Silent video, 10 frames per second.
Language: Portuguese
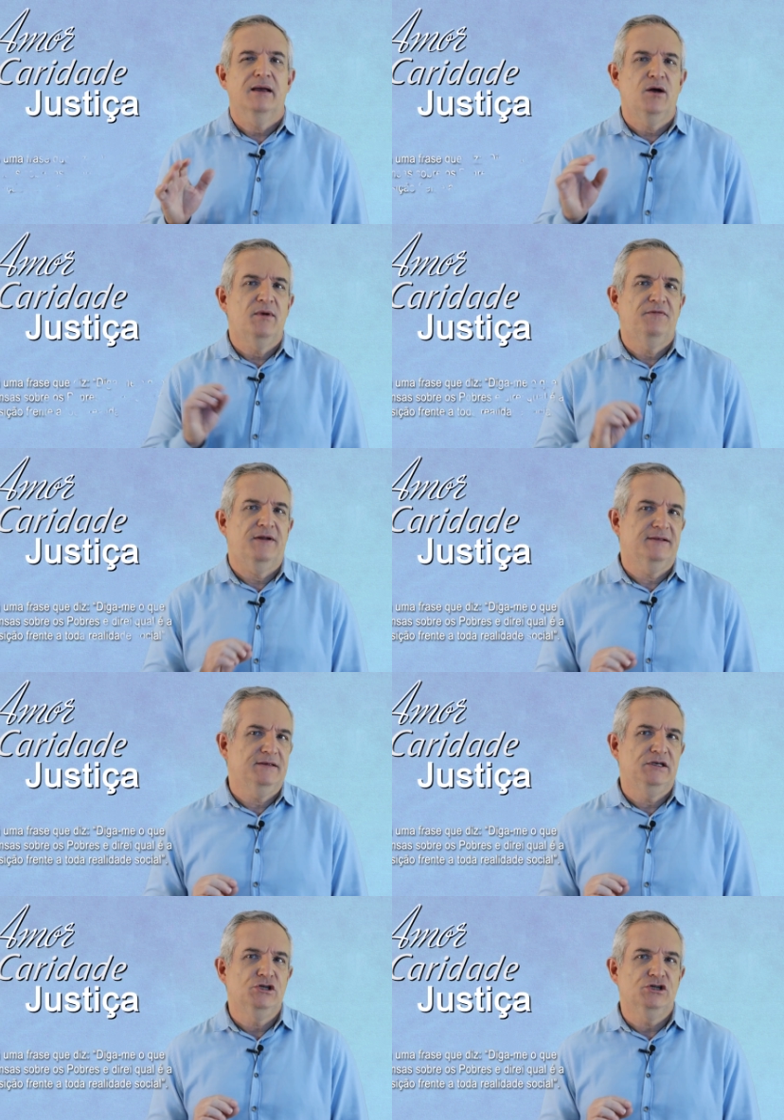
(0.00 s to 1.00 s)
Há uma
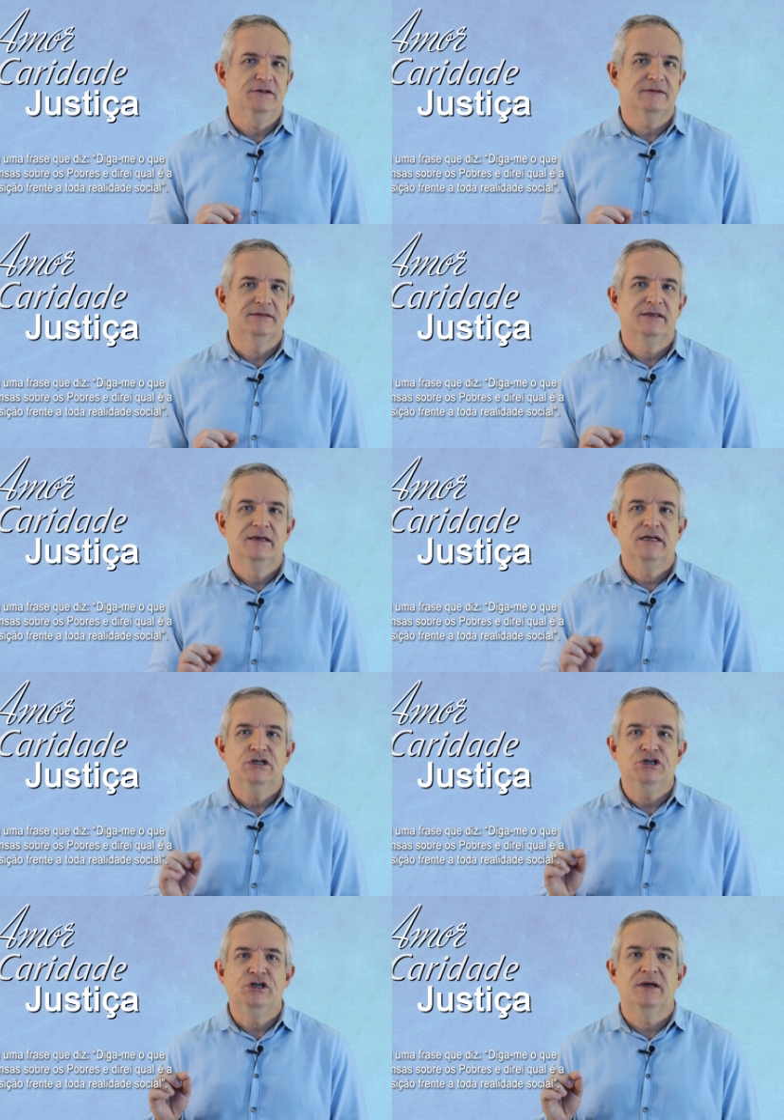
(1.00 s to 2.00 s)
frase que diz:
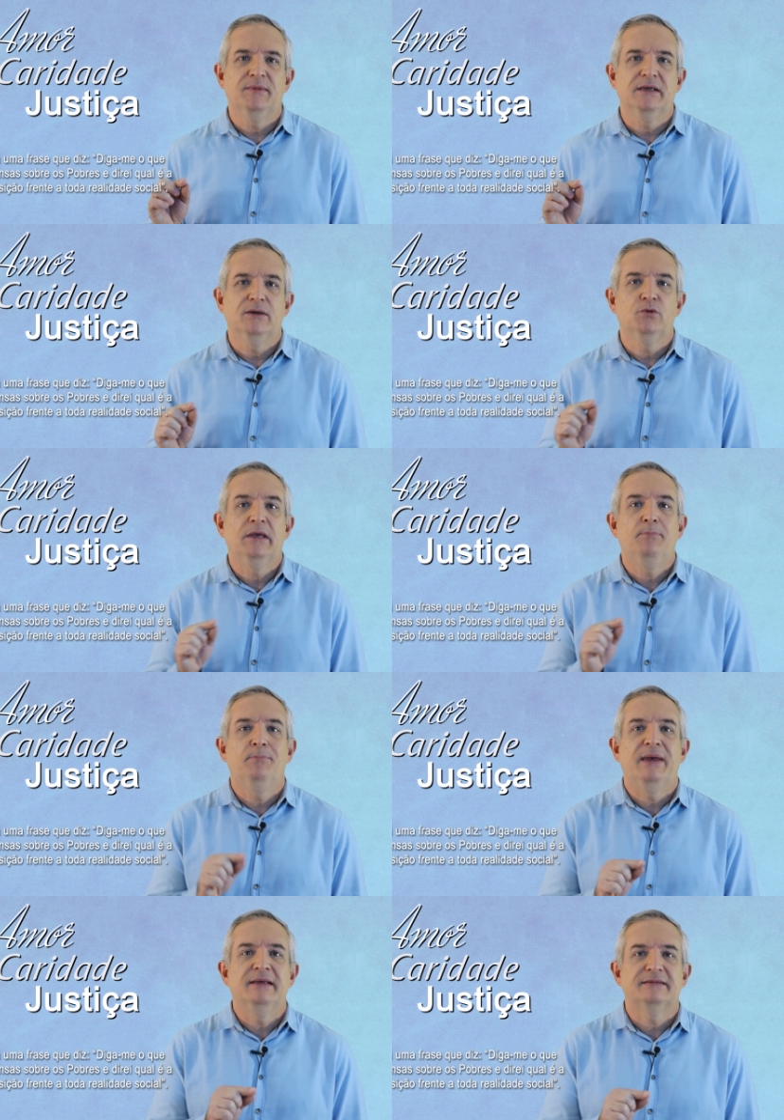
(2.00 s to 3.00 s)
Diga-me o que
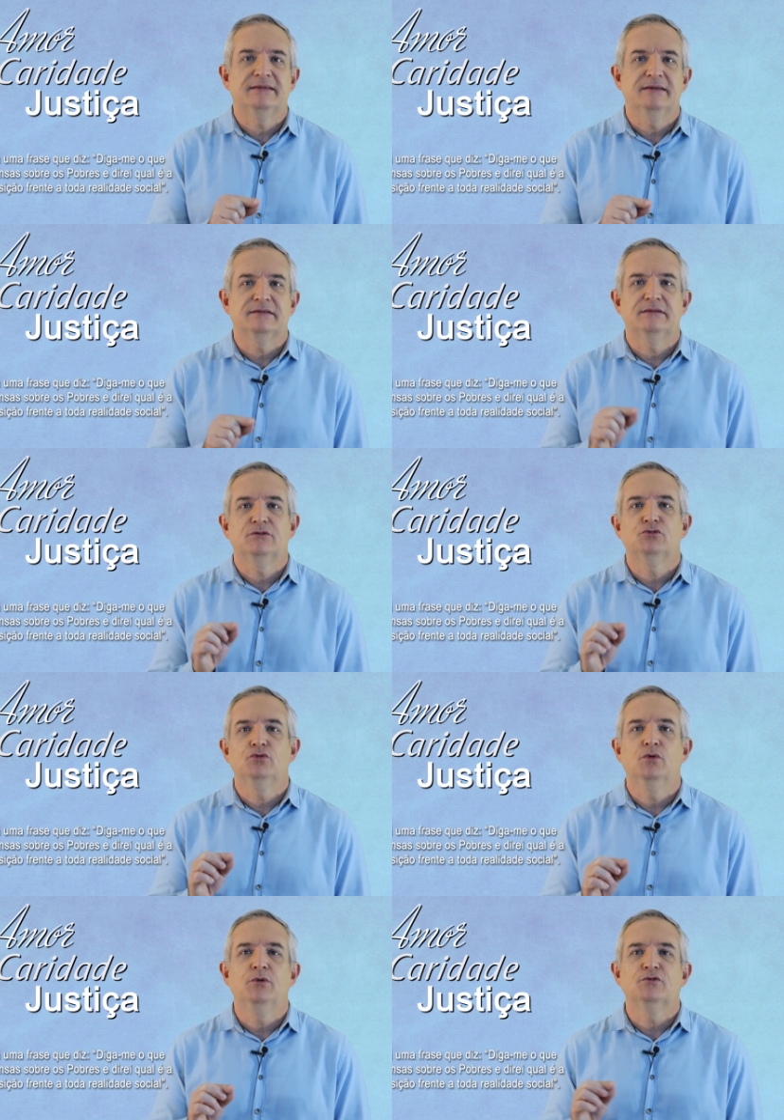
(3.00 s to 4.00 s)
pensas
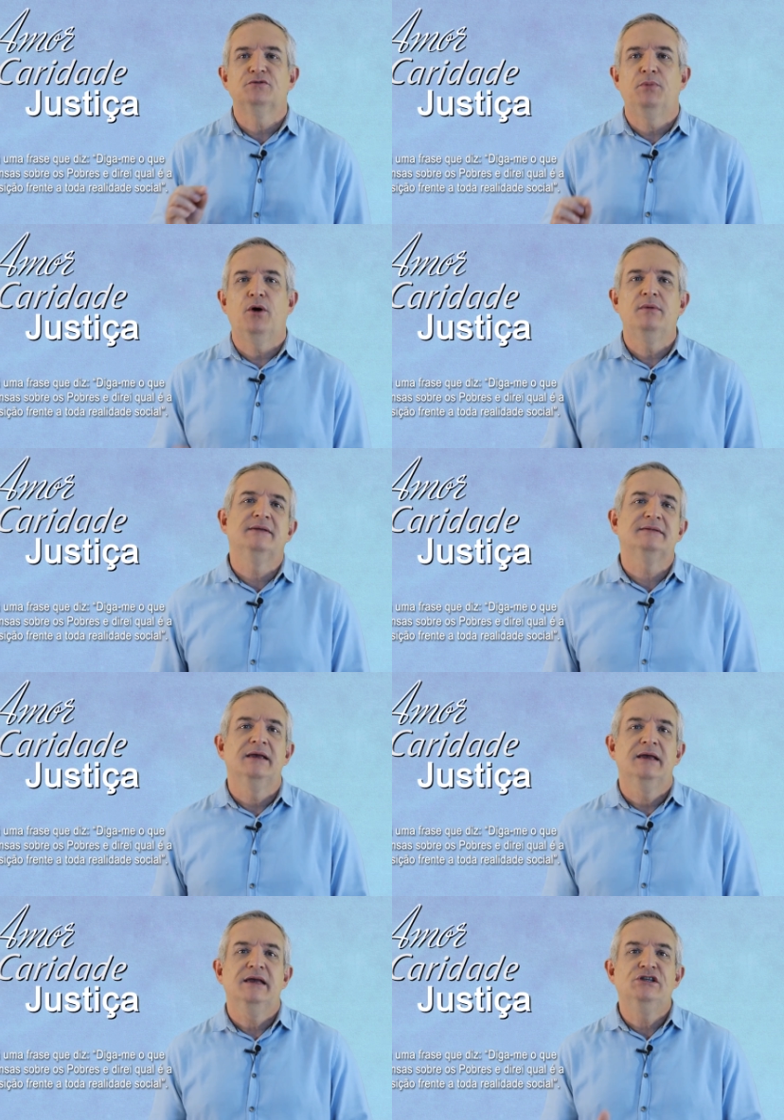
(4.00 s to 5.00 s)
sobre os pobres
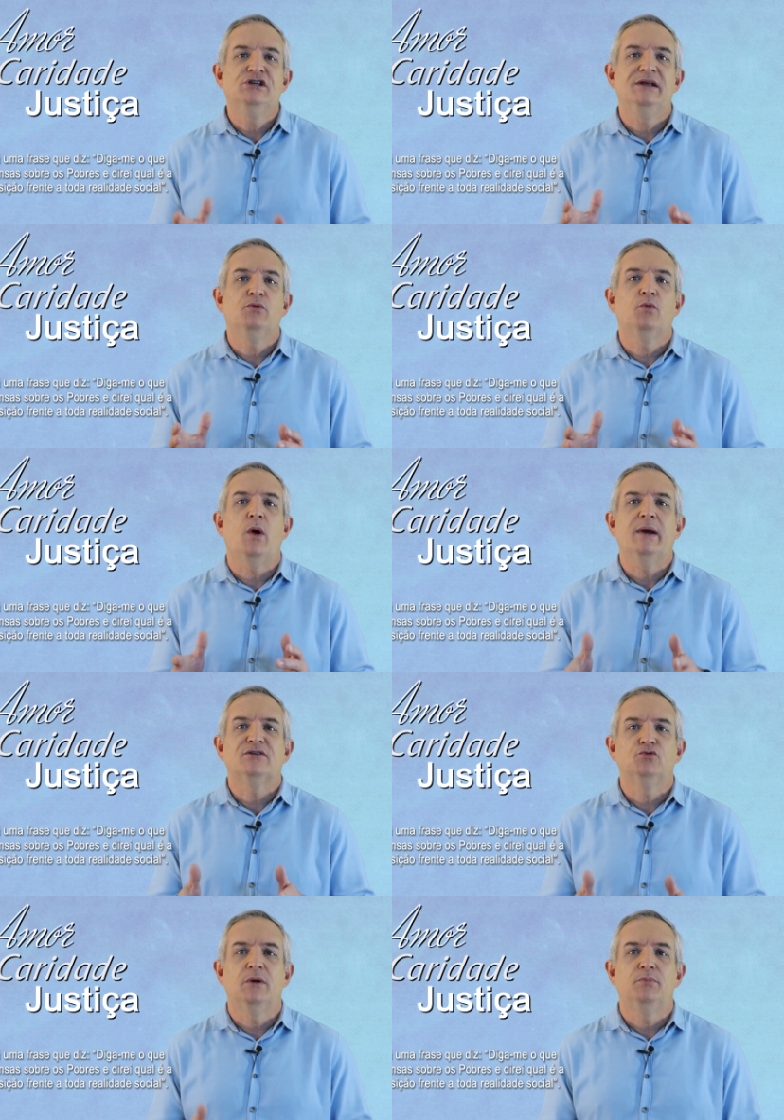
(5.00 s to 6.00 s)
e direi qual é a
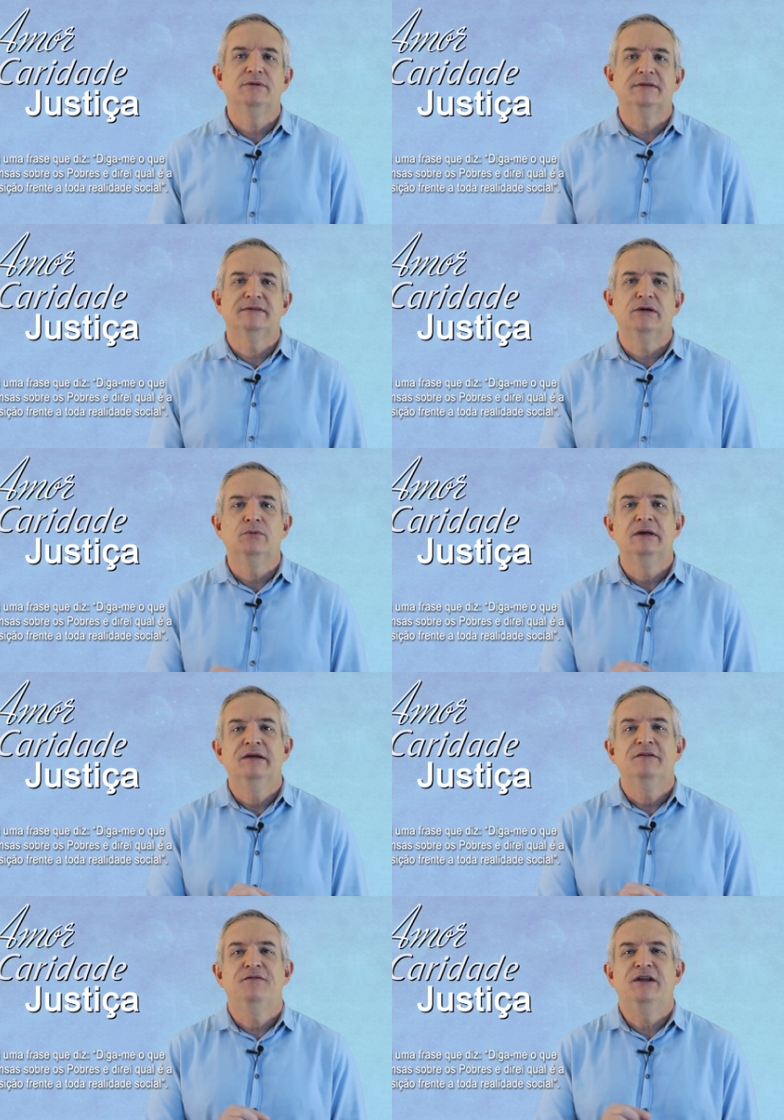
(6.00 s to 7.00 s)
sua posição
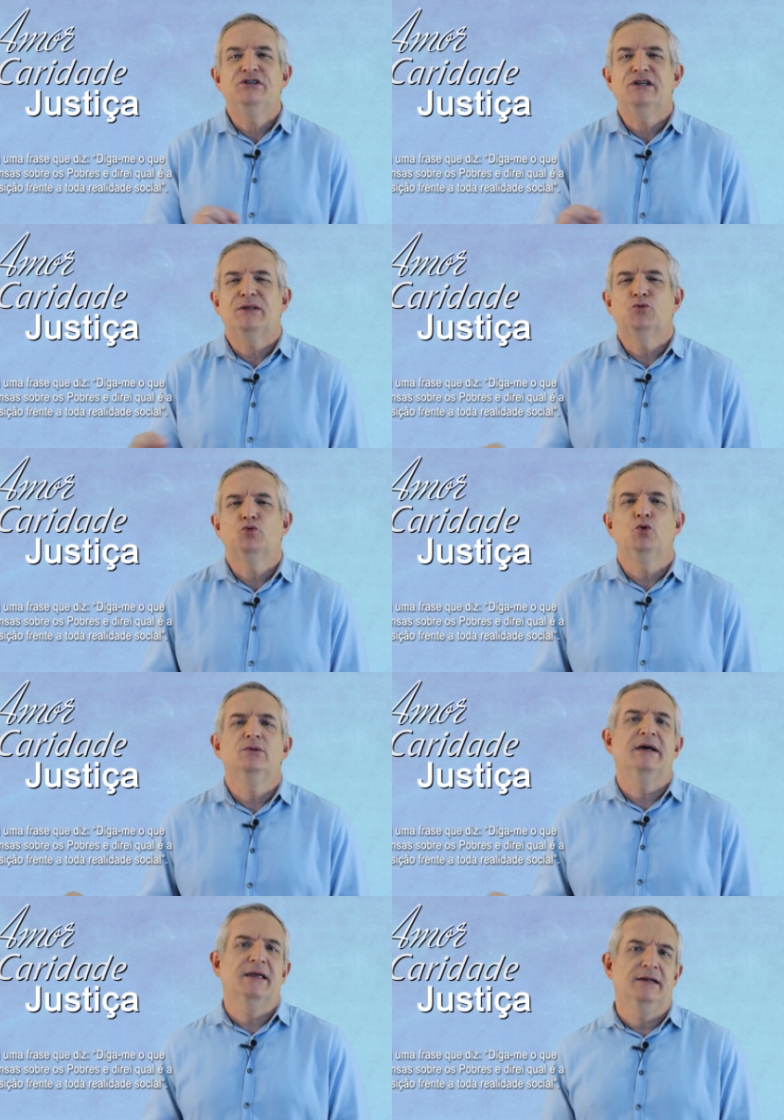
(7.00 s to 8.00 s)
frente a
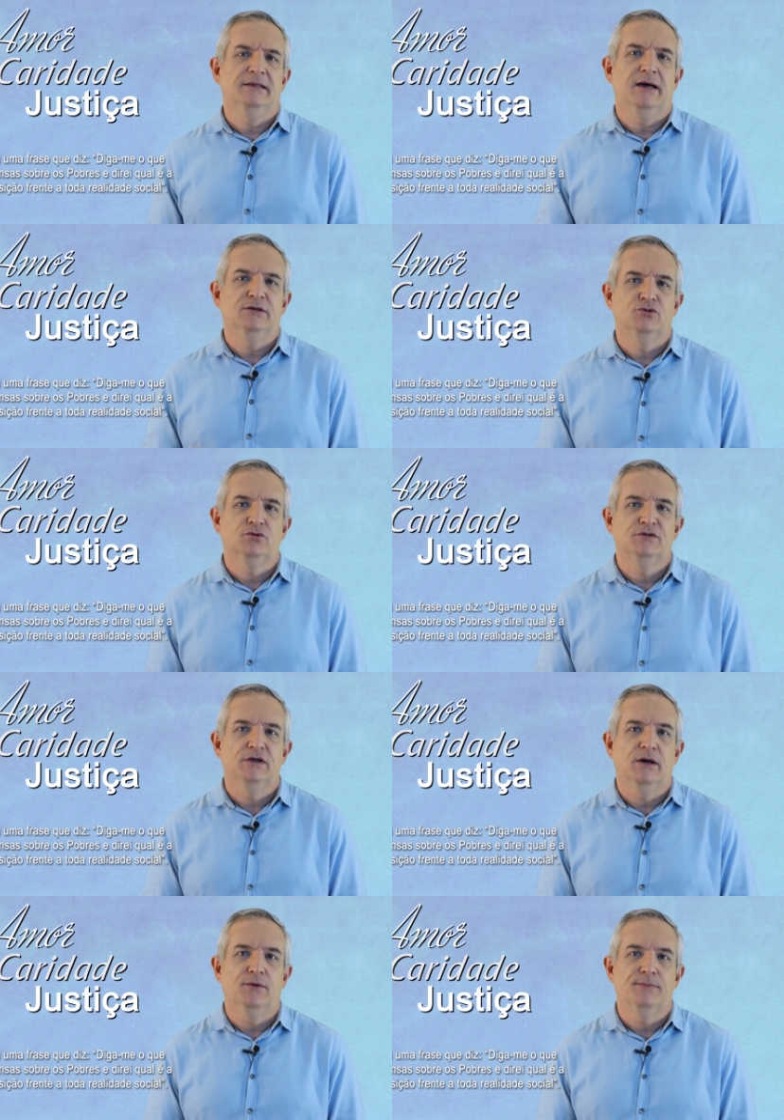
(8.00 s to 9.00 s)
toda a realidade
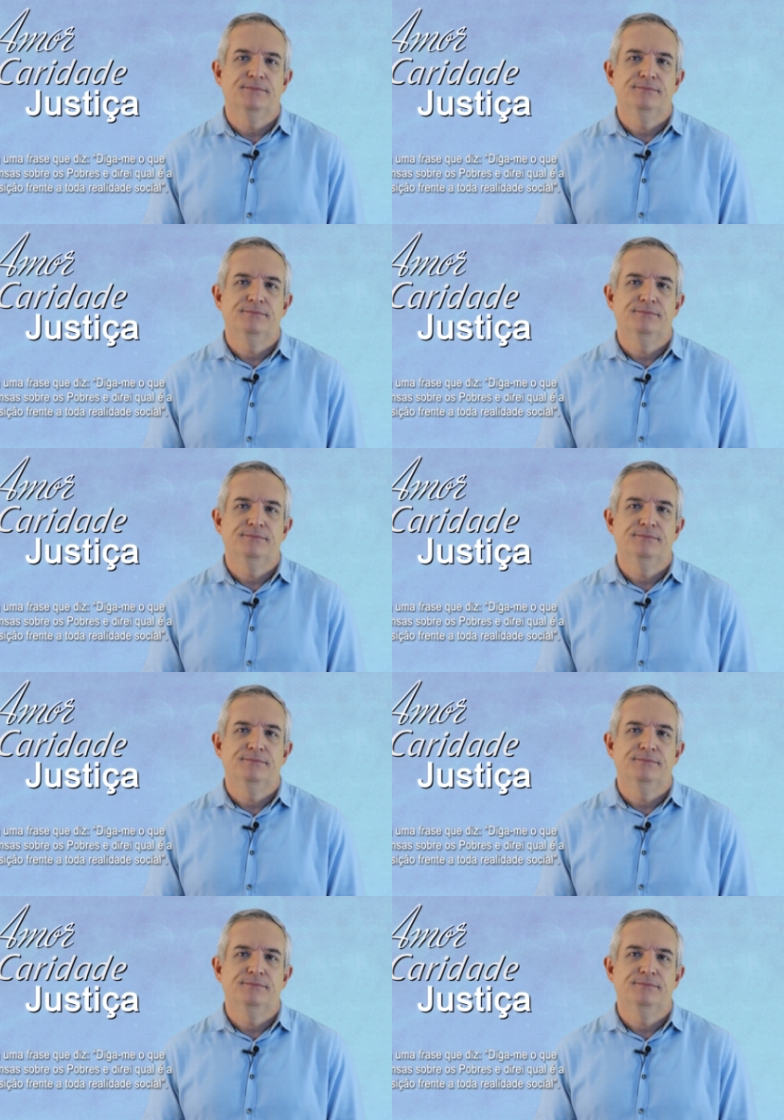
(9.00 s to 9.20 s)
social.